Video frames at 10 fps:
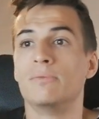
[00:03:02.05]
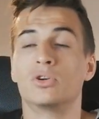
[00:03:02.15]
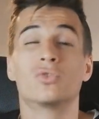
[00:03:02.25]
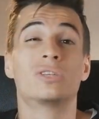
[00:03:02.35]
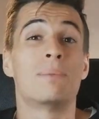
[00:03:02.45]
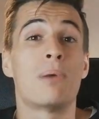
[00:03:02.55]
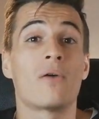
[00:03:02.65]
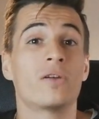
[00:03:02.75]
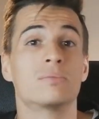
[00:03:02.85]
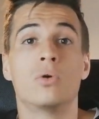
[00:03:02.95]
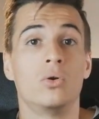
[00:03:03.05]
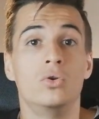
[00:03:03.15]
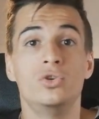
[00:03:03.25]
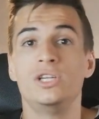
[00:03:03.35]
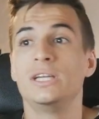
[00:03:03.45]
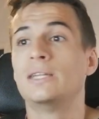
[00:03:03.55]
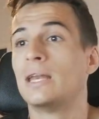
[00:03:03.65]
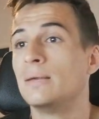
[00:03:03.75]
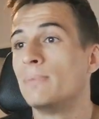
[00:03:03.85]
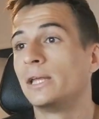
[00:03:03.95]
Et moi je trouve ça parfaitement logique
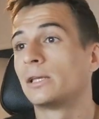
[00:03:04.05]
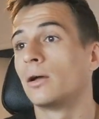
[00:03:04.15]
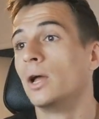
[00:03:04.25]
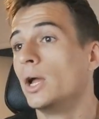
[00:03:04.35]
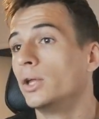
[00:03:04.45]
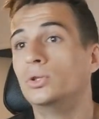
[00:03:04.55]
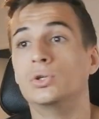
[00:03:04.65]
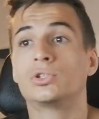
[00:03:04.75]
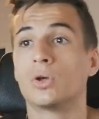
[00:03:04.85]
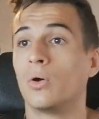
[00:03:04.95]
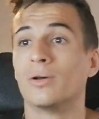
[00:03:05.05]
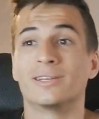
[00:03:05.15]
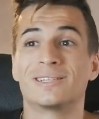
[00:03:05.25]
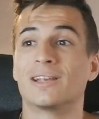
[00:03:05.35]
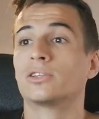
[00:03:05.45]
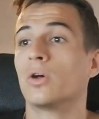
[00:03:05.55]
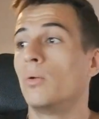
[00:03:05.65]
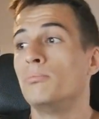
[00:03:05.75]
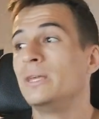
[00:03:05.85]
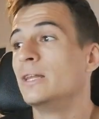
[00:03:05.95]
d'aller mettre 200,
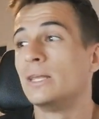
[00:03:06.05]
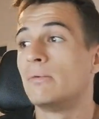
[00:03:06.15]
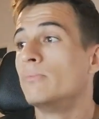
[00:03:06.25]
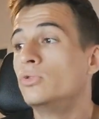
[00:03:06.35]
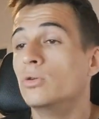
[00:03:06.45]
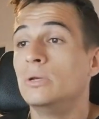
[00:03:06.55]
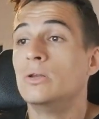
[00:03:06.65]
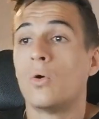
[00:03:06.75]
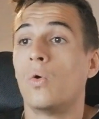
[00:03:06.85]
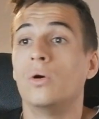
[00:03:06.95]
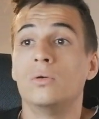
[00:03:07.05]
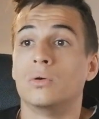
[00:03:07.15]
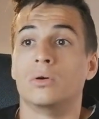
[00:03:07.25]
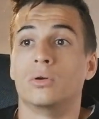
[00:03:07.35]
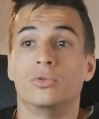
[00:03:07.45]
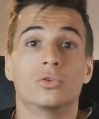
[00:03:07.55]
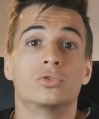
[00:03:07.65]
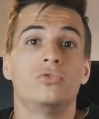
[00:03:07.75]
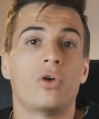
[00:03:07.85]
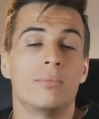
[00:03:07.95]
500, 1000 et même 2000 euros euh, dans
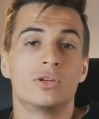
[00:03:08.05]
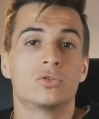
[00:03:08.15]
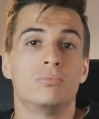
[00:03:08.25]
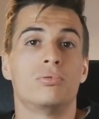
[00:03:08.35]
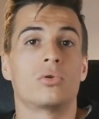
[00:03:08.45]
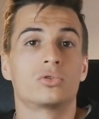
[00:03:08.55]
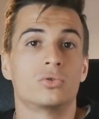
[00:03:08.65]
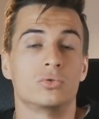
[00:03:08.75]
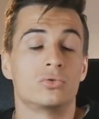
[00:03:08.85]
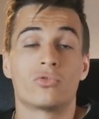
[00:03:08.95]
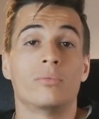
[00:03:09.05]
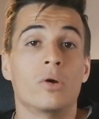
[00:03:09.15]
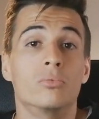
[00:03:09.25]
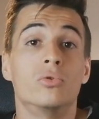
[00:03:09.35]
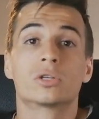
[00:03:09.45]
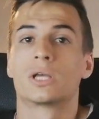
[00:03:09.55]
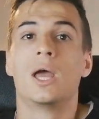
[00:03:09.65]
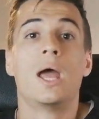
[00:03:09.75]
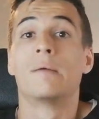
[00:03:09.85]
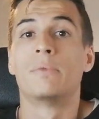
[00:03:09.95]
une formation pour se former en bourse
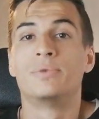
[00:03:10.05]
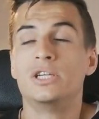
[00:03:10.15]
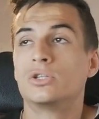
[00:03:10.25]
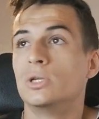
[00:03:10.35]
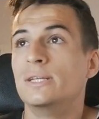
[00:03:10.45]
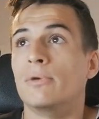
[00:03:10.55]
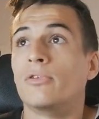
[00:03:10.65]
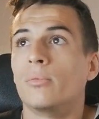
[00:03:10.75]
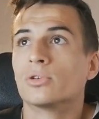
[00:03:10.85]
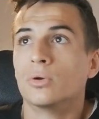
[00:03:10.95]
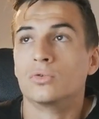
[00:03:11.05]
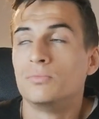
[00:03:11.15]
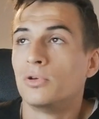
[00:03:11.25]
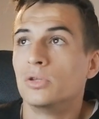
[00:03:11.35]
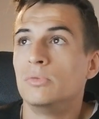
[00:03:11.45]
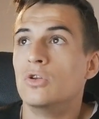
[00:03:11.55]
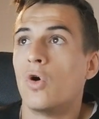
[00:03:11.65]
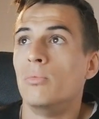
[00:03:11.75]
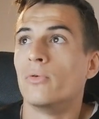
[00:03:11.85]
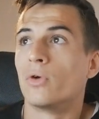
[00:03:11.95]
même si je te le dis, ma formation elle coûte pas 2000
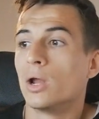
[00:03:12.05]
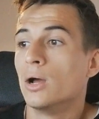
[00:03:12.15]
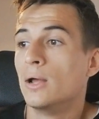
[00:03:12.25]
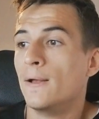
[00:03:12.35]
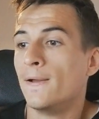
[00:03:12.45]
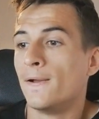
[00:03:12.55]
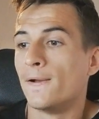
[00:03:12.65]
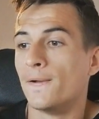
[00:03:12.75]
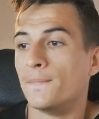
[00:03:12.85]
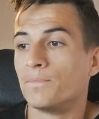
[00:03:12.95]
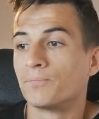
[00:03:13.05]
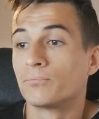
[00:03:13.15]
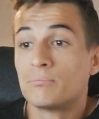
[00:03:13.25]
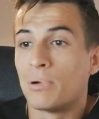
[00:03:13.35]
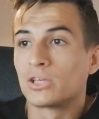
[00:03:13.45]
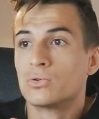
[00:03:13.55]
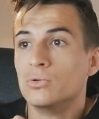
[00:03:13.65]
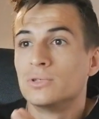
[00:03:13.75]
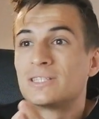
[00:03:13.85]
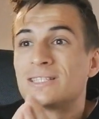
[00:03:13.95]
euros, mais voilà, euh, parce
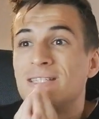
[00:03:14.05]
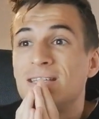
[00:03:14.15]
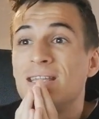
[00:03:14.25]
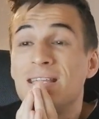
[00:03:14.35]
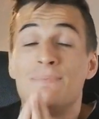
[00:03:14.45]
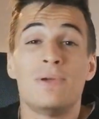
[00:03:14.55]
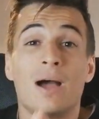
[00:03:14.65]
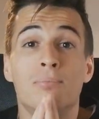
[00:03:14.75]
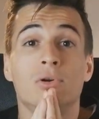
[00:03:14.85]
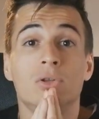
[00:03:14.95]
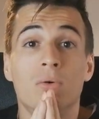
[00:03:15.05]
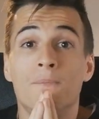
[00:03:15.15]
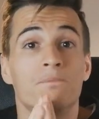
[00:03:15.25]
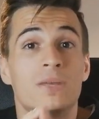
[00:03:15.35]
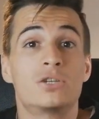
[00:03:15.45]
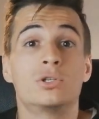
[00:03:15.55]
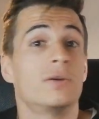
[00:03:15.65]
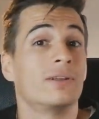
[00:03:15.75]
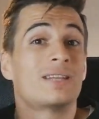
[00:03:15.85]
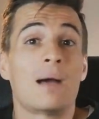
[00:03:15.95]
que c'est hyper important. est ce que
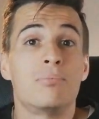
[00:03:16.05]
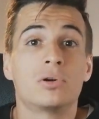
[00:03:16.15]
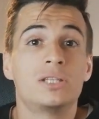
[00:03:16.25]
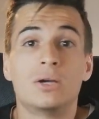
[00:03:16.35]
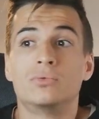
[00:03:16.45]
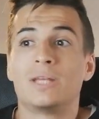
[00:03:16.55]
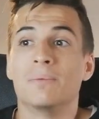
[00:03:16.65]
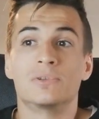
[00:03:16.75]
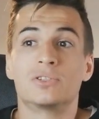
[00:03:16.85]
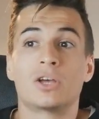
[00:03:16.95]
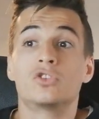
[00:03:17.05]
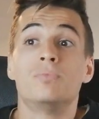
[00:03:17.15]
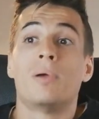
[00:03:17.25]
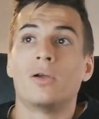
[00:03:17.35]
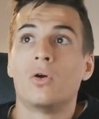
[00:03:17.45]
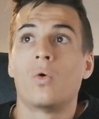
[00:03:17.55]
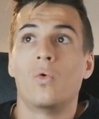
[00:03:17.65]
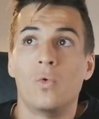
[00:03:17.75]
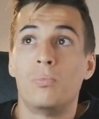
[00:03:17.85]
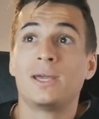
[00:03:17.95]
ça va te rapporter à long terme, ce sera supérieur
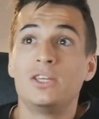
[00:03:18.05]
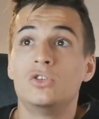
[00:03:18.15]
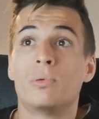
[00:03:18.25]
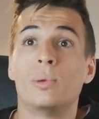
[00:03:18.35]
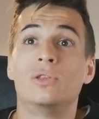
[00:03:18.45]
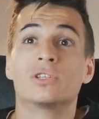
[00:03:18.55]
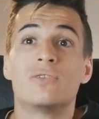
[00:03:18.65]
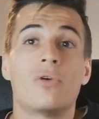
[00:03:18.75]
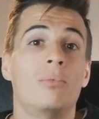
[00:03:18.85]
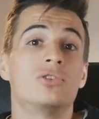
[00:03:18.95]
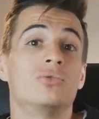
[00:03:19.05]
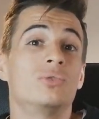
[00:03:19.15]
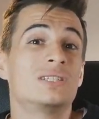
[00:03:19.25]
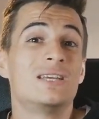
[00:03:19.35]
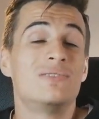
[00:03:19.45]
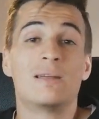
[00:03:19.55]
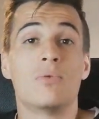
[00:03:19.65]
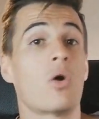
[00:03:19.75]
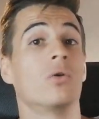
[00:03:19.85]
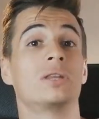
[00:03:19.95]
au prix que tu peux mettre dans ces formations, donc c'est
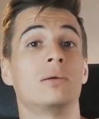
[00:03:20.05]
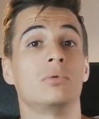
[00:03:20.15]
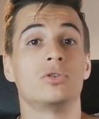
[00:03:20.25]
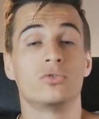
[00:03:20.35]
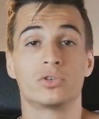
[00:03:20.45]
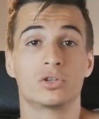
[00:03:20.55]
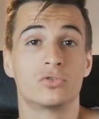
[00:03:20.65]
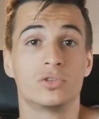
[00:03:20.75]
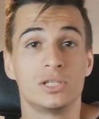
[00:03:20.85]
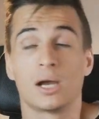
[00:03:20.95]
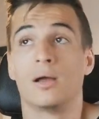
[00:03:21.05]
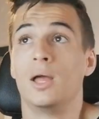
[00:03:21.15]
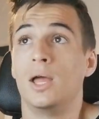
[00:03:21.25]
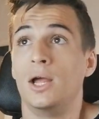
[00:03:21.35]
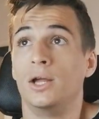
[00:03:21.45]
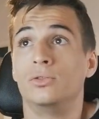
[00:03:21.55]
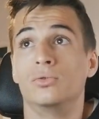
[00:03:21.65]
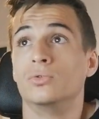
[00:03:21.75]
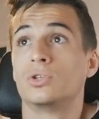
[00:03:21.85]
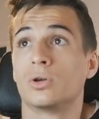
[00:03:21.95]
évidemment rentable, tu vois ce que je veux dire
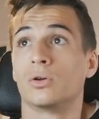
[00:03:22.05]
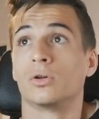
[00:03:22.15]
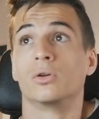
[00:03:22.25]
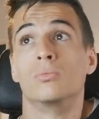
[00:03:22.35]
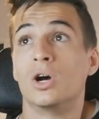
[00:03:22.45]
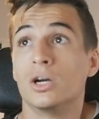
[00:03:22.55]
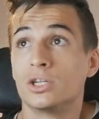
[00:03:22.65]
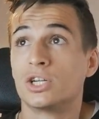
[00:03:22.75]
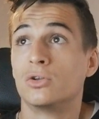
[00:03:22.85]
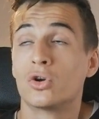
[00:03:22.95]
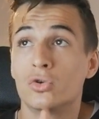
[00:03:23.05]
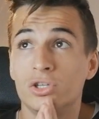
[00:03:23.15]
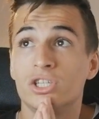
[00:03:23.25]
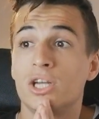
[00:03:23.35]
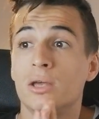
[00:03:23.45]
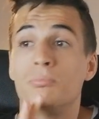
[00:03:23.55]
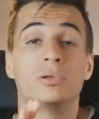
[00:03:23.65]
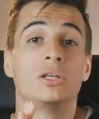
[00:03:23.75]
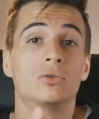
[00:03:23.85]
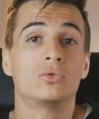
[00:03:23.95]
Donc euh, moi j'adore jouer aux échecs,
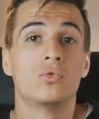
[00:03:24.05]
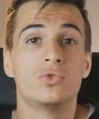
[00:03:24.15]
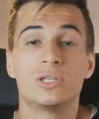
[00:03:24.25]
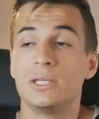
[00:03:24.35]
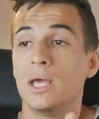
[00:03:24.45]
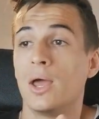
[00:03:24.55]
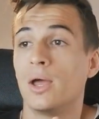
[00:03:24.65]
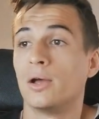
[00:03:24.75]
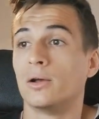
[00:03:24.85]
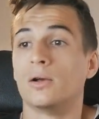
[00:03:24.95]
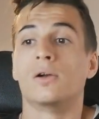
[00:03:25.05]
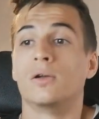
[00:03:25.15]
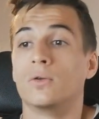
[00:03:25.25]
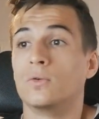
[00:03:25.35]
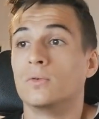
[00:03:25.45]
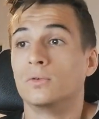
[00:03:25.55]
peut-être que toi aussi, euh,